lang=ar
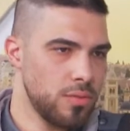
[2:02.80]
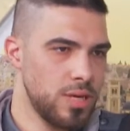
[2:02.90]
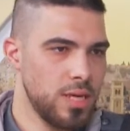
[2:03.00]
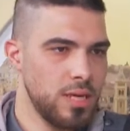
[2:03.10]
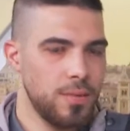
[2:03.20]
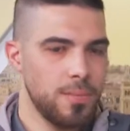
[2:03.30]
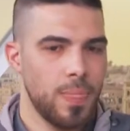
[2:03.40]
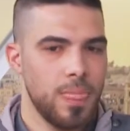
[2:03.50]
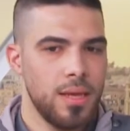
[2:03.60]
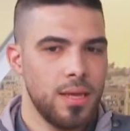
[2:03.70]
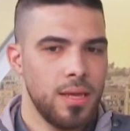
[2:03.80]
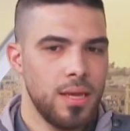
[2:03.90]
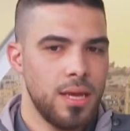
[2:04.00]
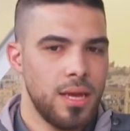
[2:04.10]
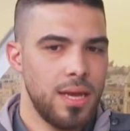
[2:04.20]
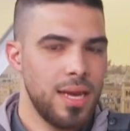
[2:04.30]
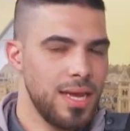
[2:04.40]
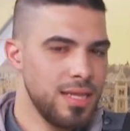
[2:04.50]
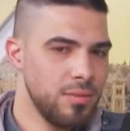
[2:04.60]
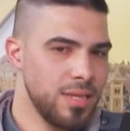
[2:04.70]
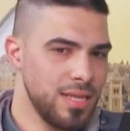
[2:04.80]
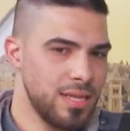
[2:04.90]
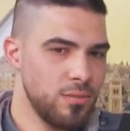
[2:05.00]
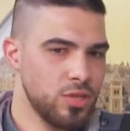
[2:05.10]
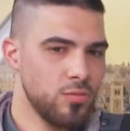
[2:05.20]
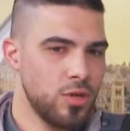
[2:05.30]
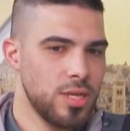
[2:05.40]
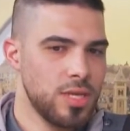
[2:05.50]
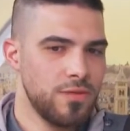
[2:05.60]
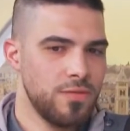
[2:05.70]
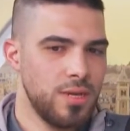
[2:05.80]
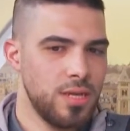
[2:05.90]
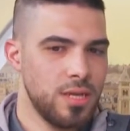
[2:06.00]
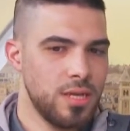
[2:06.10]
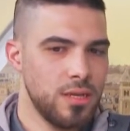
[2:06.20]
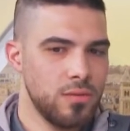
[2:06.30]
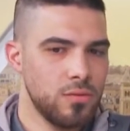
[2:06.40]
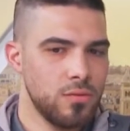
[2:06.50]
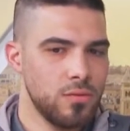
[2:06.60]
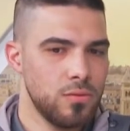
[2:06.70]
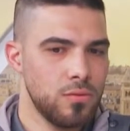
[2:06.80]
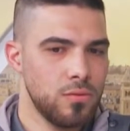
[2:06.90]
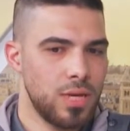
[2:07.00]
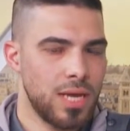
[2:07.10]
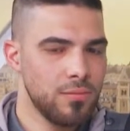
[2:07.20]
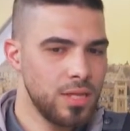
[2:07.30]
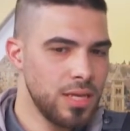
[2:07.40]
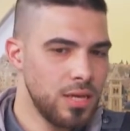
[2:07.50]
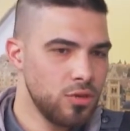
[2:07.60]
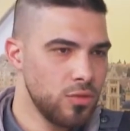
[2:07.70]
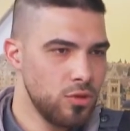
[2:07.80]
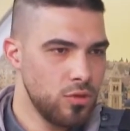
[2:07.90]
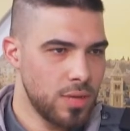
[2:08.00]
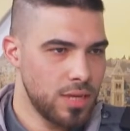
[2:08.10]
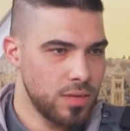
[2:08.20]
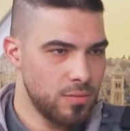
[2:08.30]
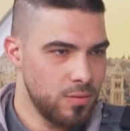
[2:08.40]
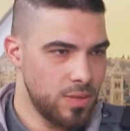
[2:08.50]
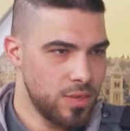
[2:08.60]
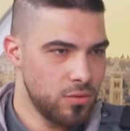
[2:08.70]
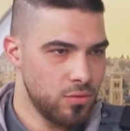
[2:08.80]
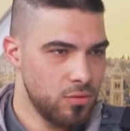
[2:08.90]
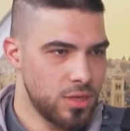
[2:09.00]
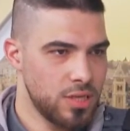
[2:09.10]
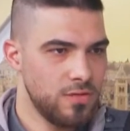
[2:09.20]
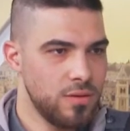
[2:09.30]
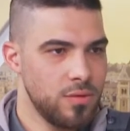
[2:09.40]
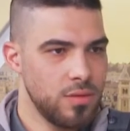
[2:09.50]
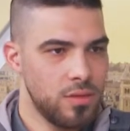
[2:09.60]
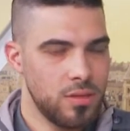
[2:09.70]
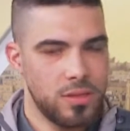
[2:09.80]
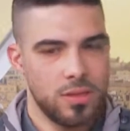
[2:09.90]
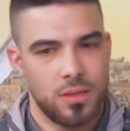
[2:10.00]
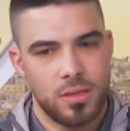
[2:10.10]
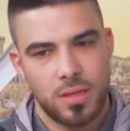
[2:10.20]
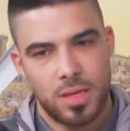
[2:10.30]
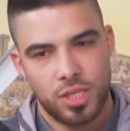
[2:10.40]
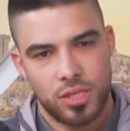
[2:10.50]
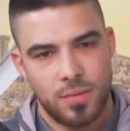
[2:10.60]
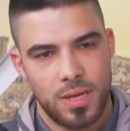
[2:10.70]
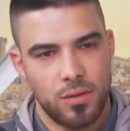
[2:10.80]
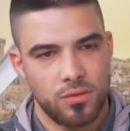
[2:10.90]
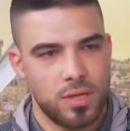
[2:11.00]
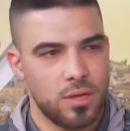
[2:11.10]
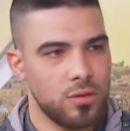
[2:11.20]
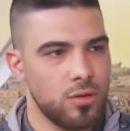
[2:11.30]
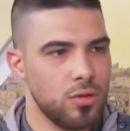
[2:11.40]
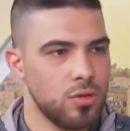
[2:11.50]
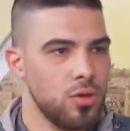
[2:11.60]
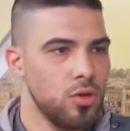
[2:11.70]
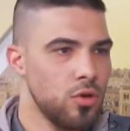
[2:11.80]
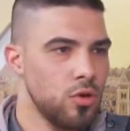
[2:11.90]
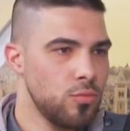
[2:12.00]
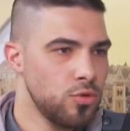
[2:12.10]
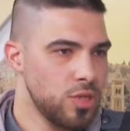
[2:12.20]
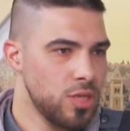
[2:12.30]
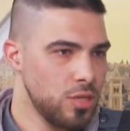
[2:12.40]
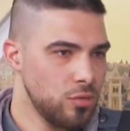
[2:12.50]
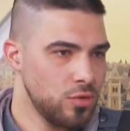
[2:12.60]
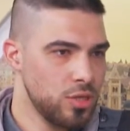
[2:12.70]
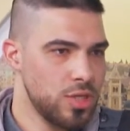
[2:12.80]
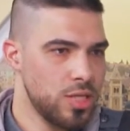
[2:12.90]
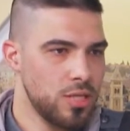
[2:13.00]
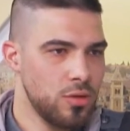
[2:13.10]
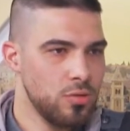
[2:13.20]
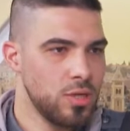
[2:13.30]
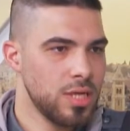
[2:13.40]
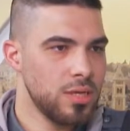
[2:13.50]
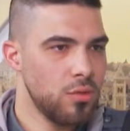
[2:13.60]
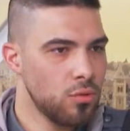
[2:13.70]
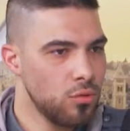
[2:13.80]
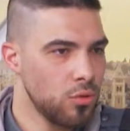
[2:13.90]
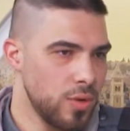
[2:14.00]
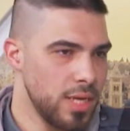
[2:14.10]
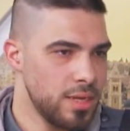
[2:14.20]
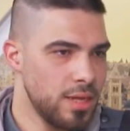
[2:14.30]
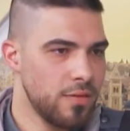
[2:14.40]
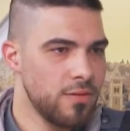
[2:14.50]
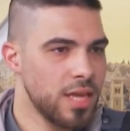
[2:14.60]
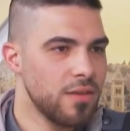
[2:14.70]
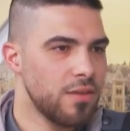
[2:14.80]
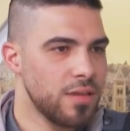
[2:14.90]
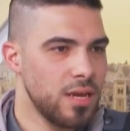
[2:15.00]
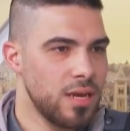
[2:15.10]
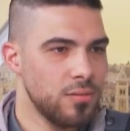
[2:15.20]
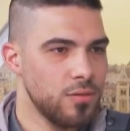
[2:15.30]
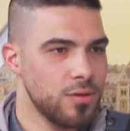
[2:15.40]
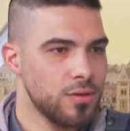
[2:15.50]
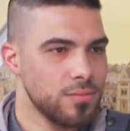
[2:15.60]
من حالنا على هذه بداية المجموعة الكشفية والحمد لله اليوم بتضم أكثر من 200 عضو كشفي من أشبال وزهرات ومنجدات ومرشدات اللي هو نحكي الذكور والإناث في كافة الأعمار